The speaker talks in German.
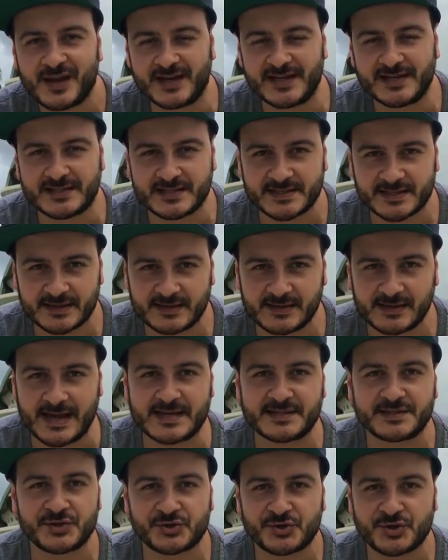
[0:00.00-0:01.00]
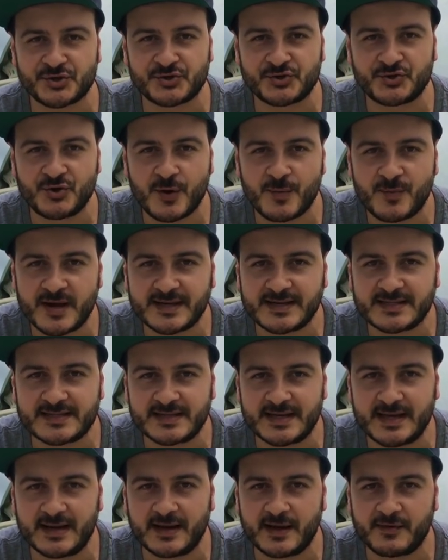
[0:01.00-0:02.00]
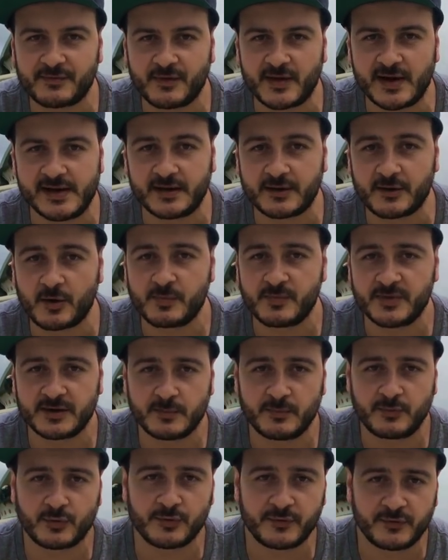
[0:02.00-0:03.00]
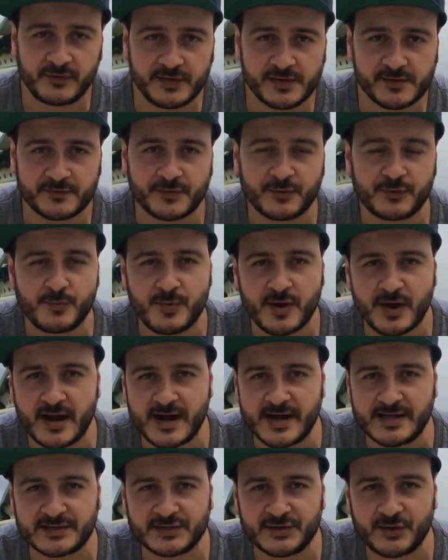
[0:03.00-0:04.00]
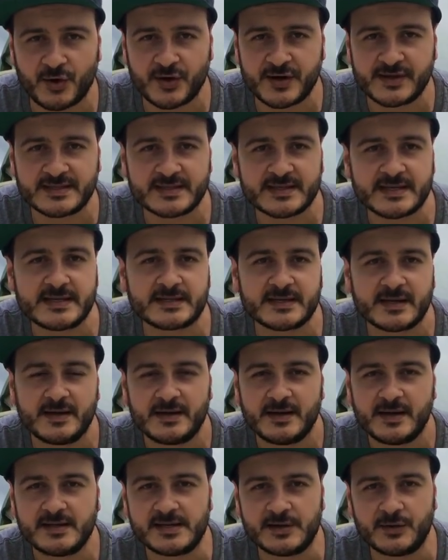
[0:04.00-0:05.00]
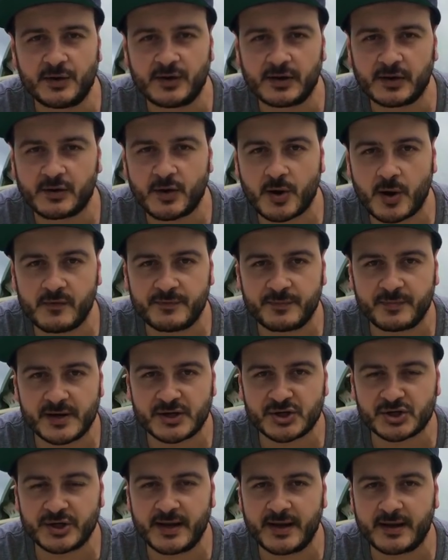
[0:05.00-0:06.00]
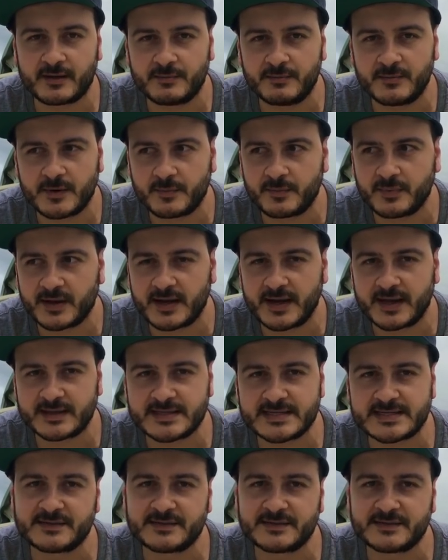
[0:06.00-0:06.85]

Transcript: als klassischer Stürmer gesehen, der vor allen Dingen auch mit einem Profil von über 1,90 die nötige Kopfballstärke mitbringt.